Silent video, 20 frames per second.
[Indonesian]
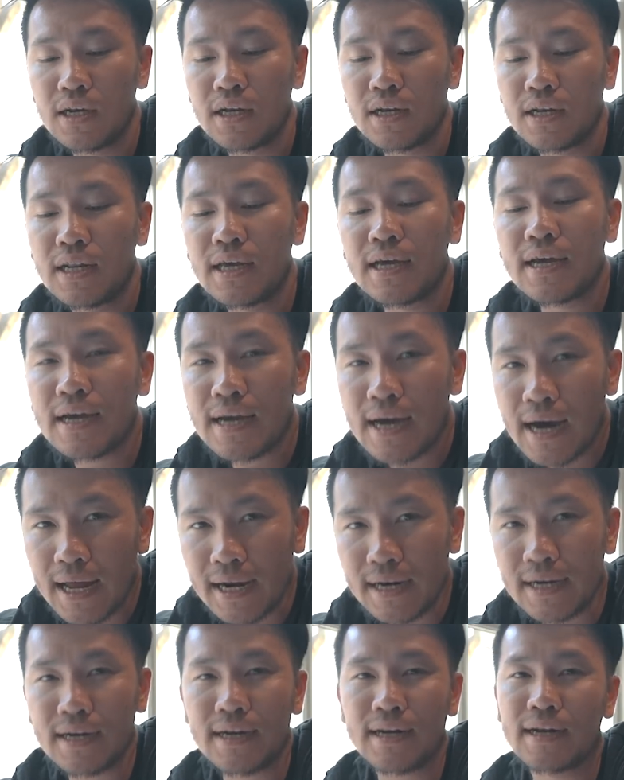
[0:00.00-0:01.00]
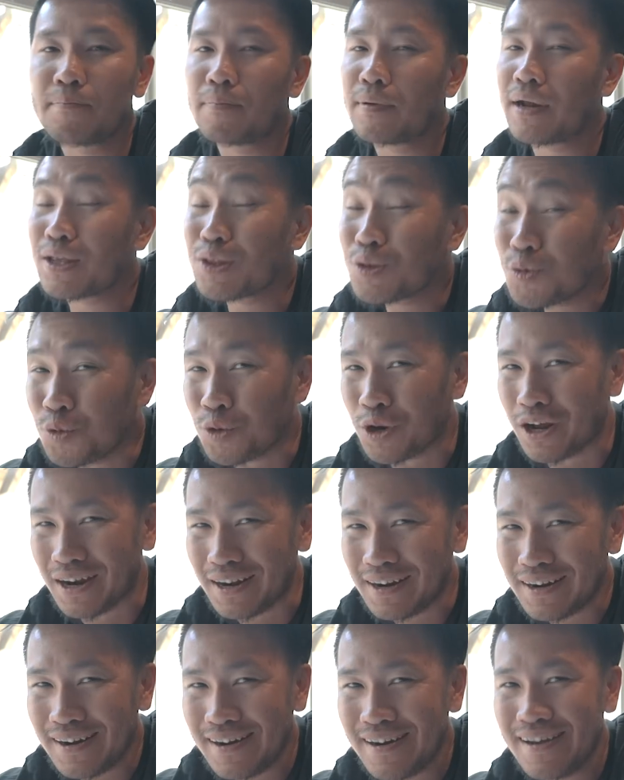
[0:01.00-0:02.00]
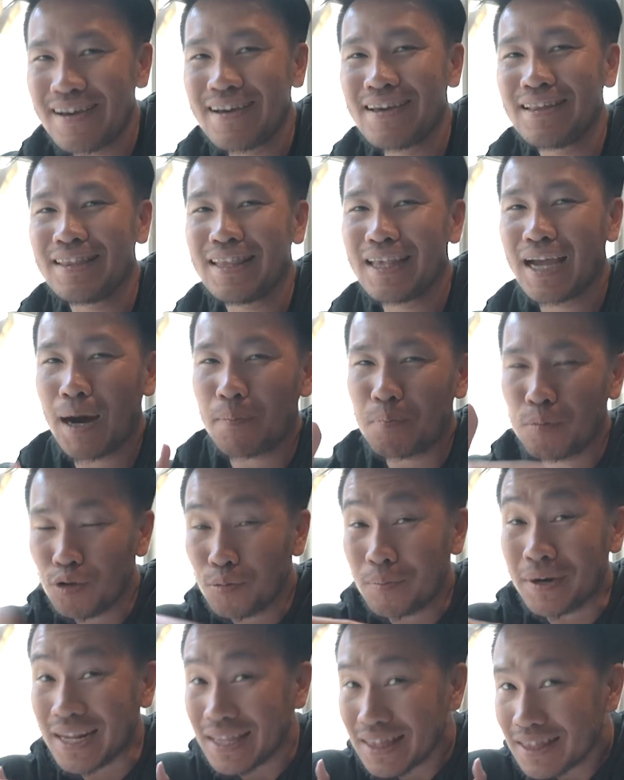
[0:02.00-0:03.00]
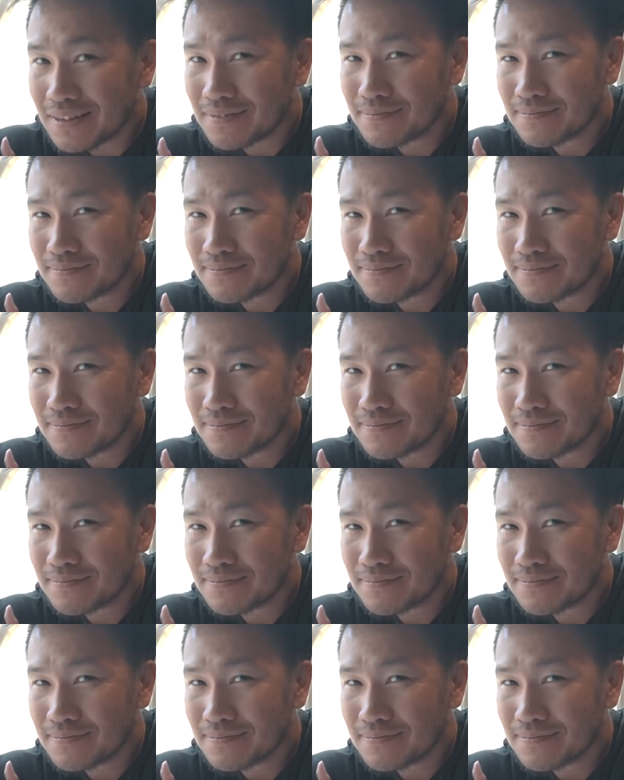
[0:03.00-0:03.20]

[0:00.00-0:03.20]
dengan peraturan 30 menit